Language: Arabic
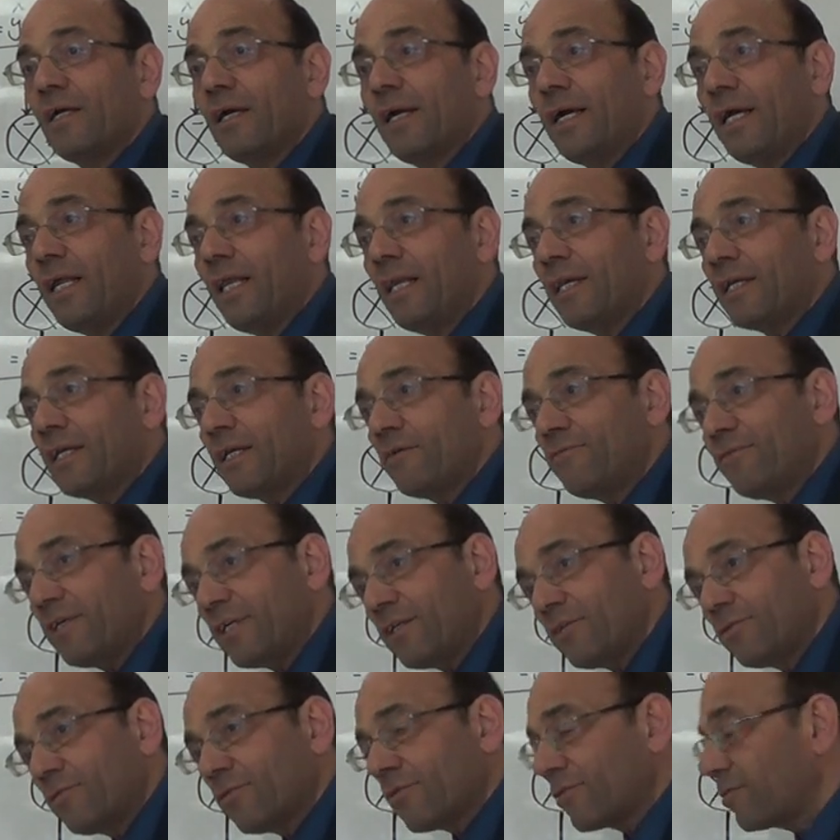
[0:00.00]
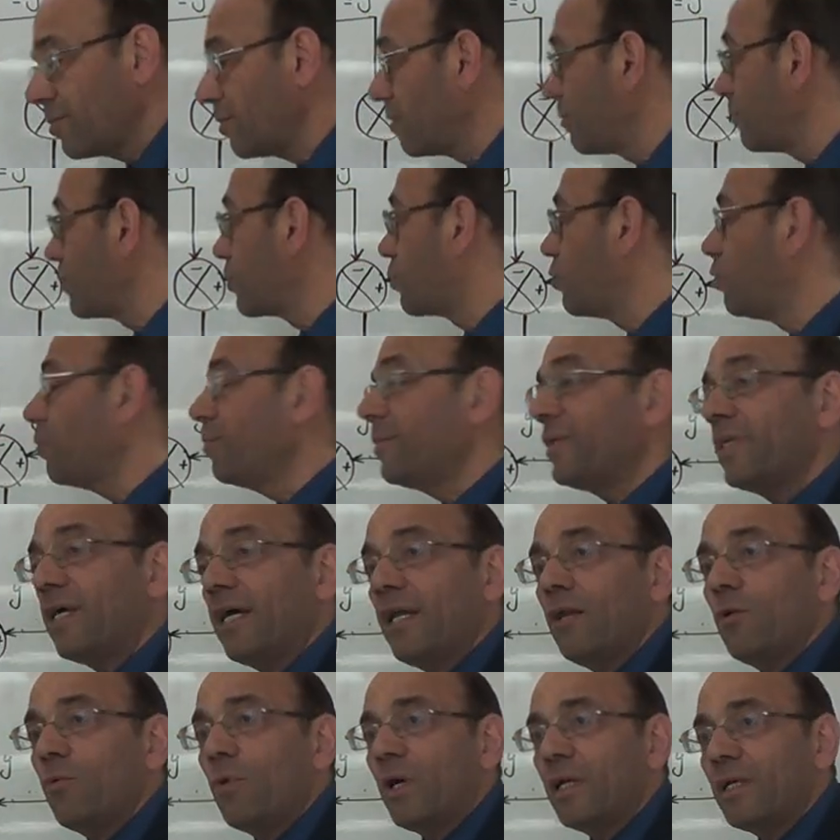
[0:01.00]
ال كفيكتور بيكون من
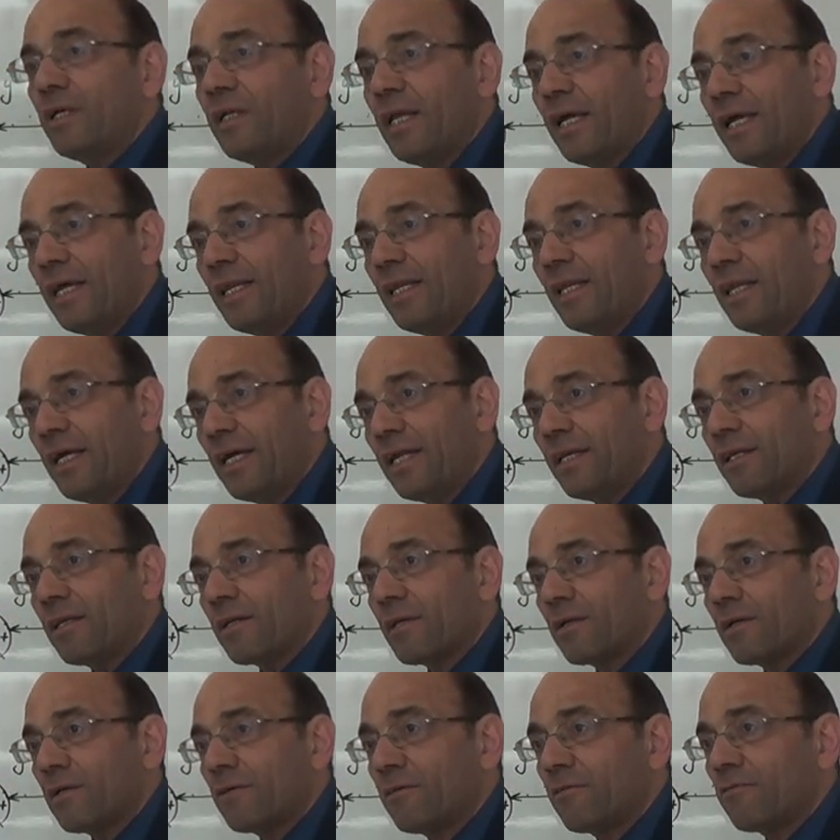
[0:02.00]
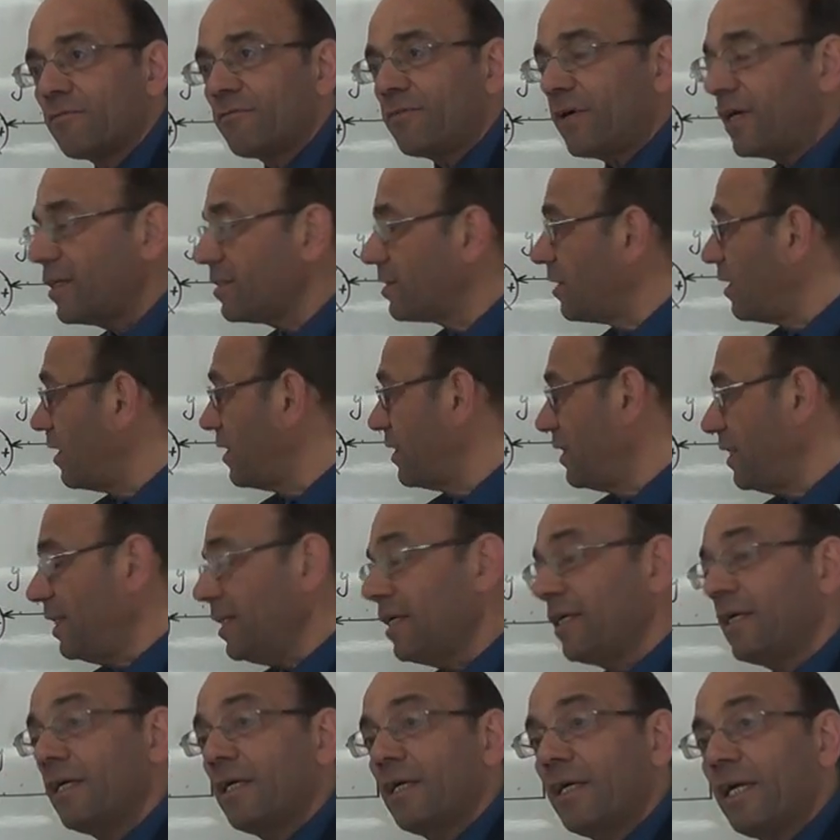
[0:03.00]
ال1 لال ان فاعطاني
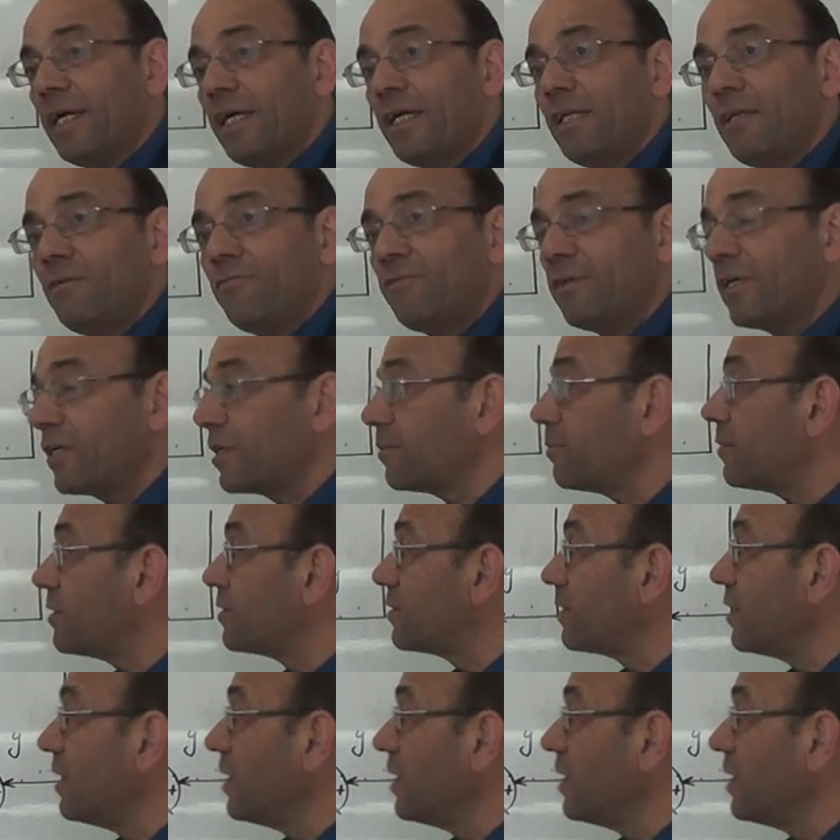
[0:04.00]
ان فيربلز